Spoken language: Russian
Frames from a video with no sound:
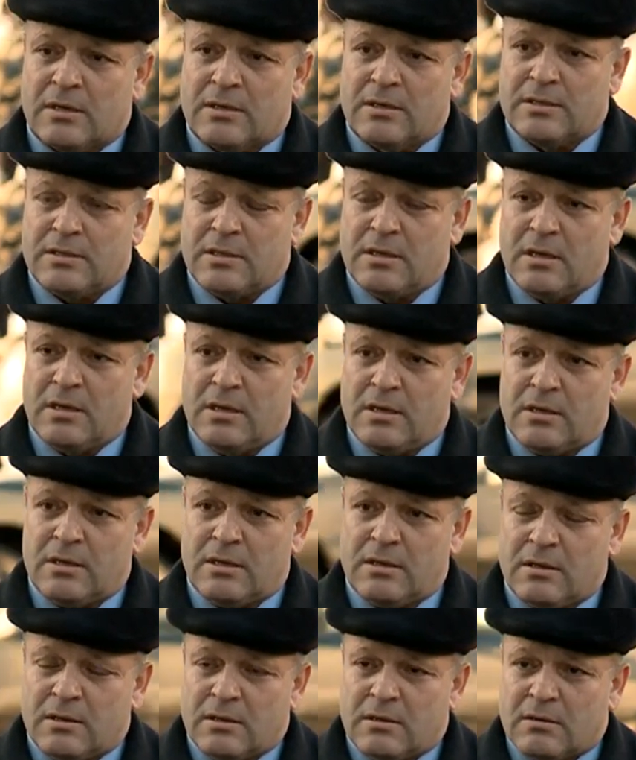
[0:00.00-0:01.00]

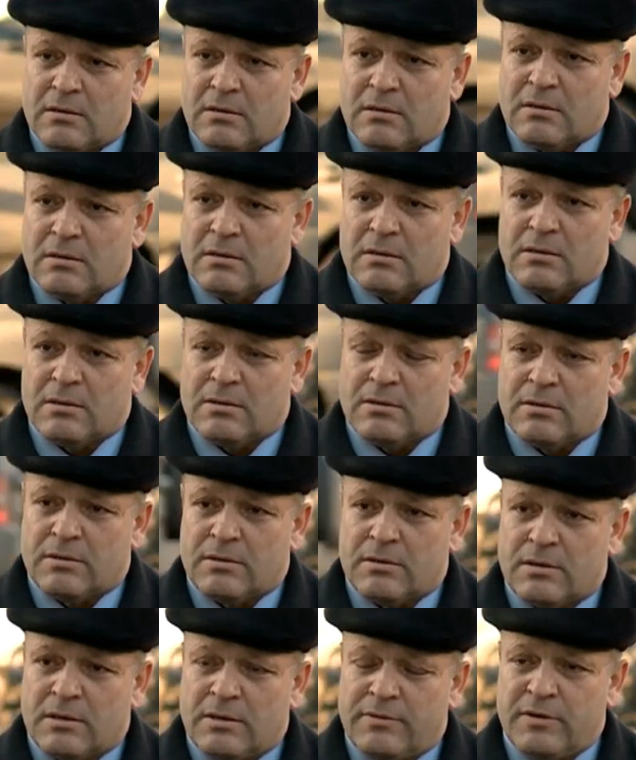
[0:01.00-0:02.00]
Десятилетие
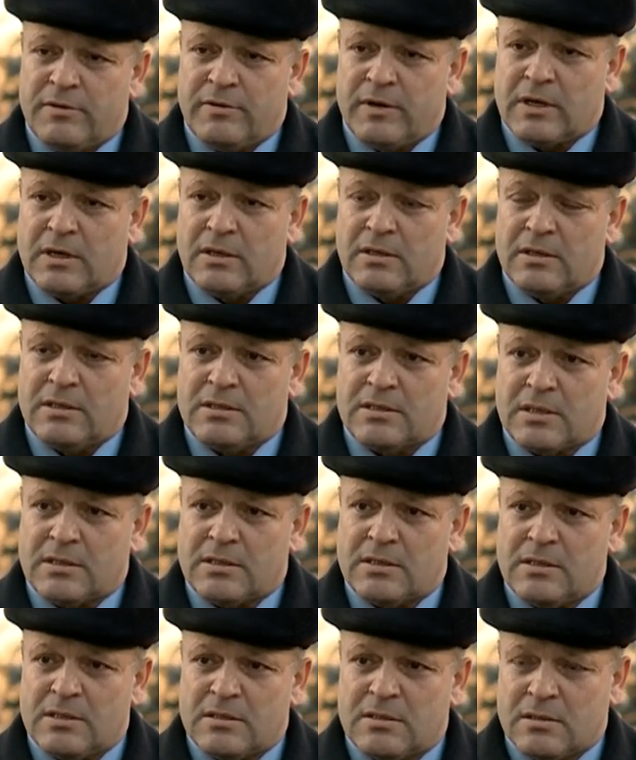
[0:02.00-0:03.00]
э, ливневая
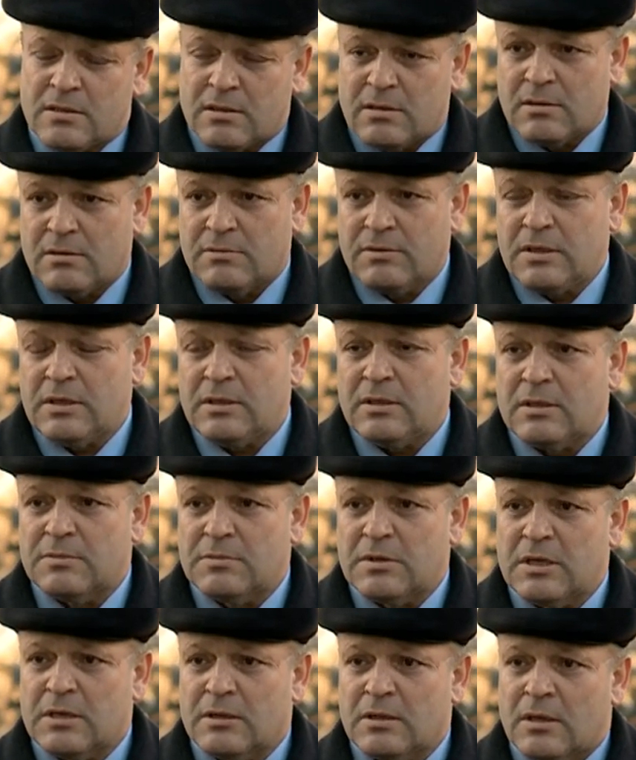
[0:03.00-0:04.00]
канализация есть, воды
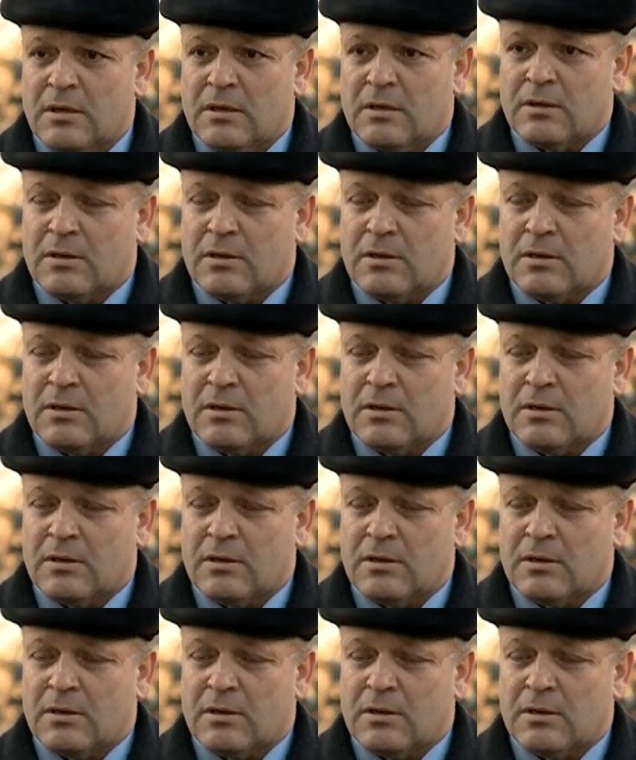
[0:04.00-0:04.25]
там нет.